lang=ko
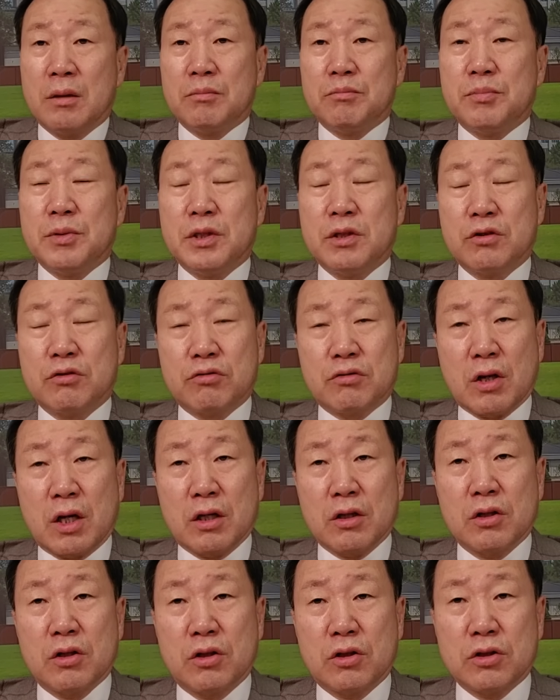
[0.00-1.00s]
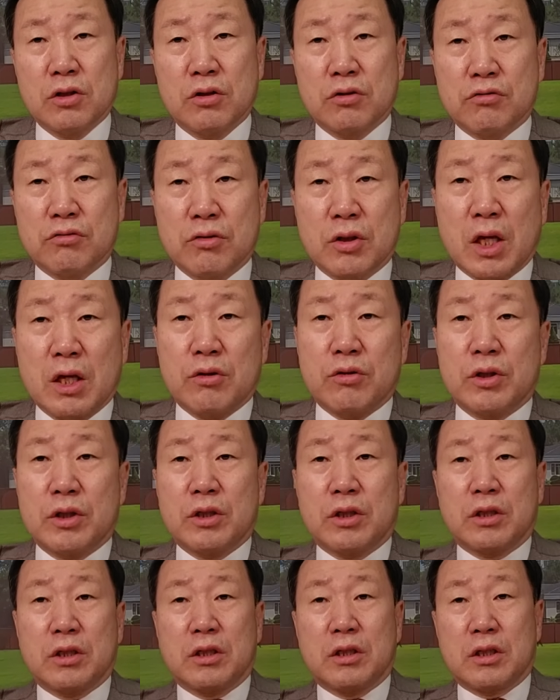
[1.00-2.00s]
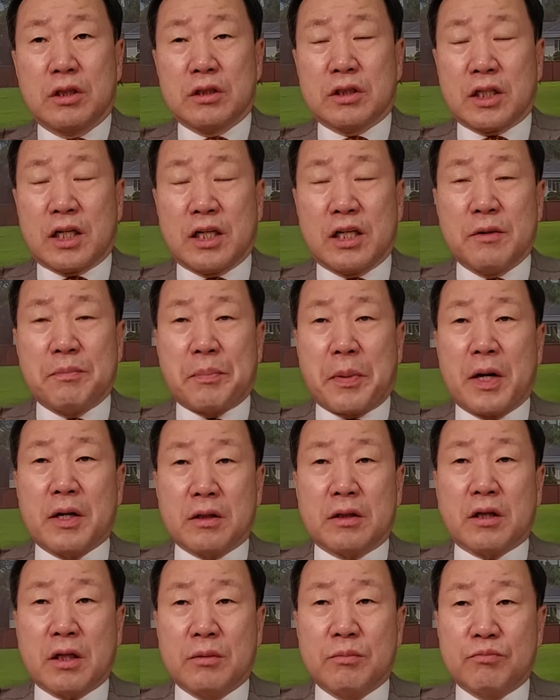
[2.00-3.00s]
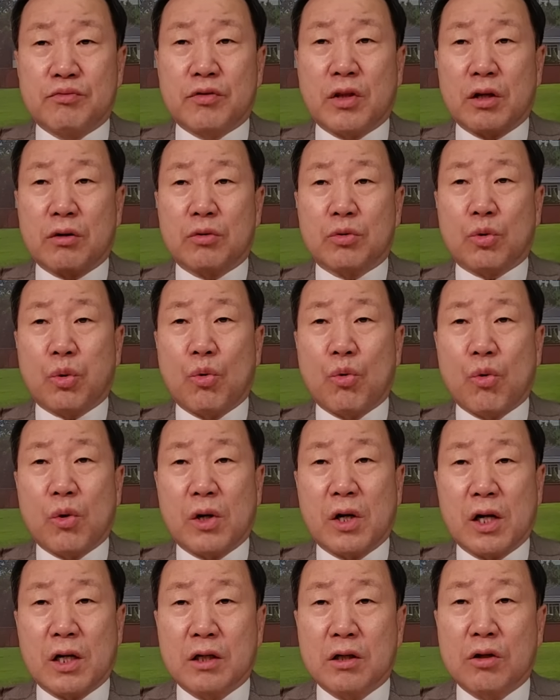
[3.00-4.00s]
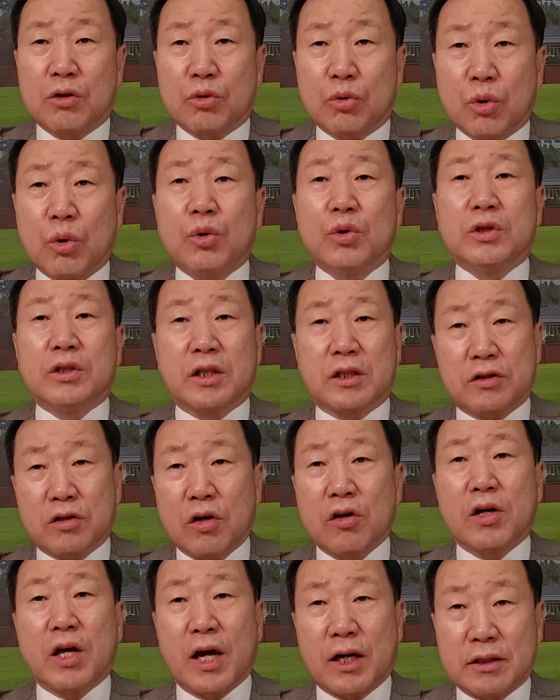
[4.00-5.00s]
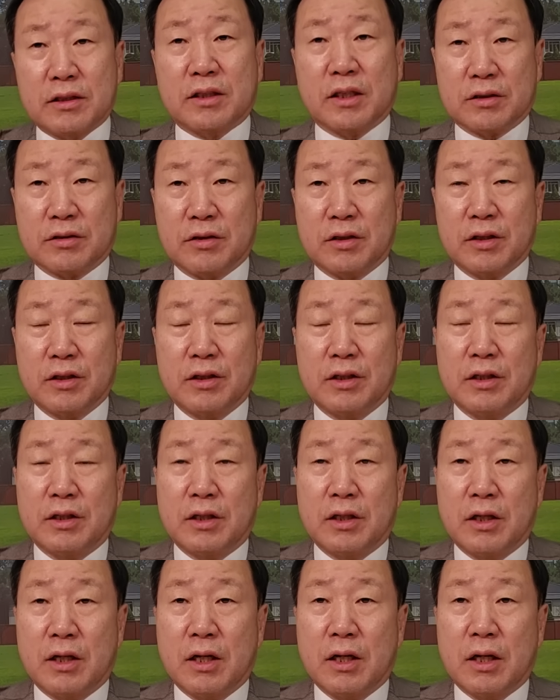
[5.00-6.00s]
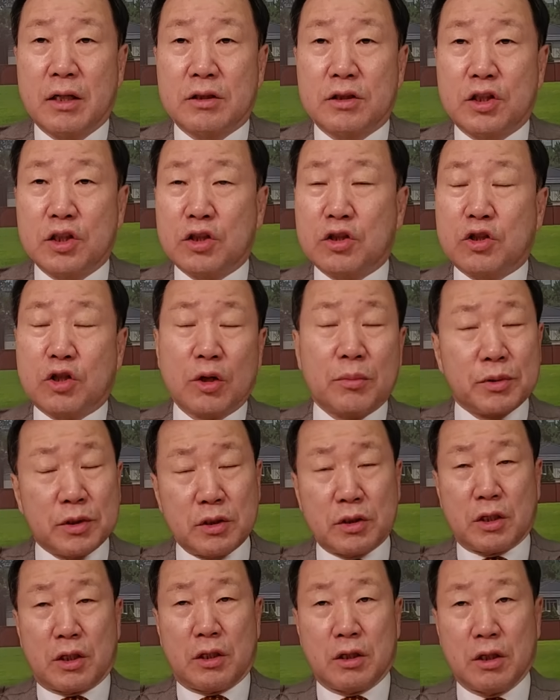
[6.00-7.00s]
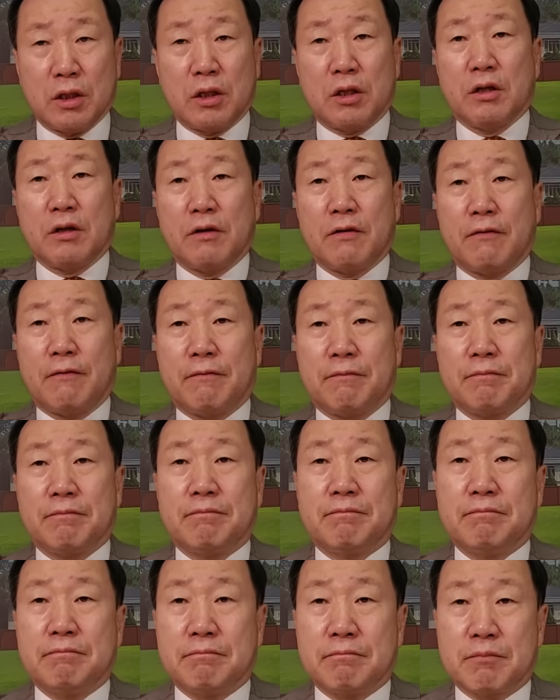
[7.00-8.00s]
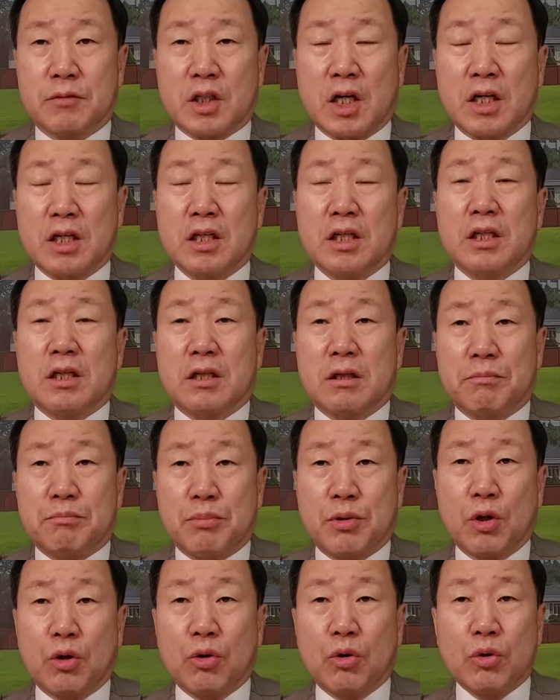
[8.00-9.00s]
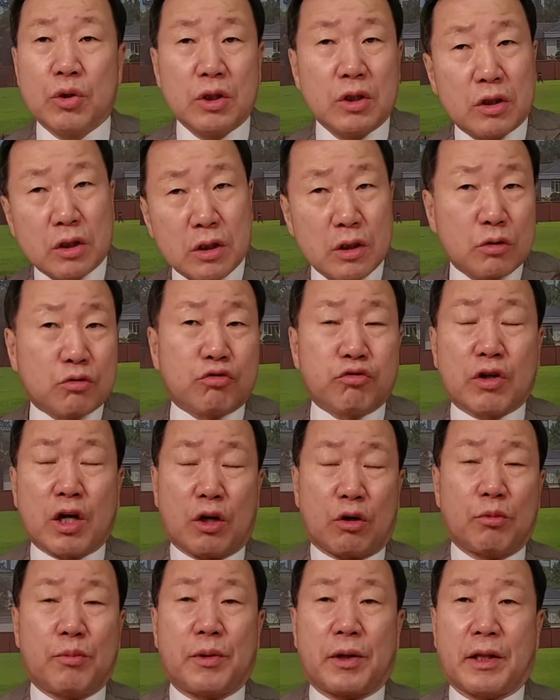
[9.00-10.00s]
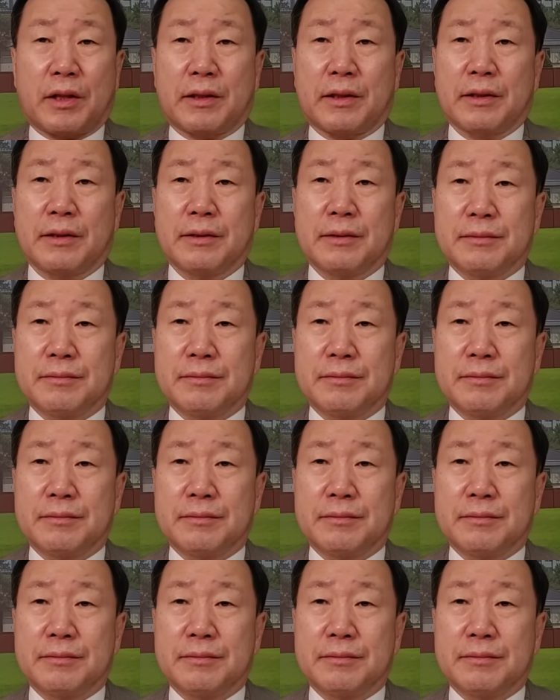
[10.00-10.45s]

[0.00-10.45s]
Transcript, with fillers: 민주당 현역 국회의원들을 자기 방탄부대로 동원하는 것도 이제 성에 안 차서 직접 이제 자기 변호인들을 국회로 보냈다.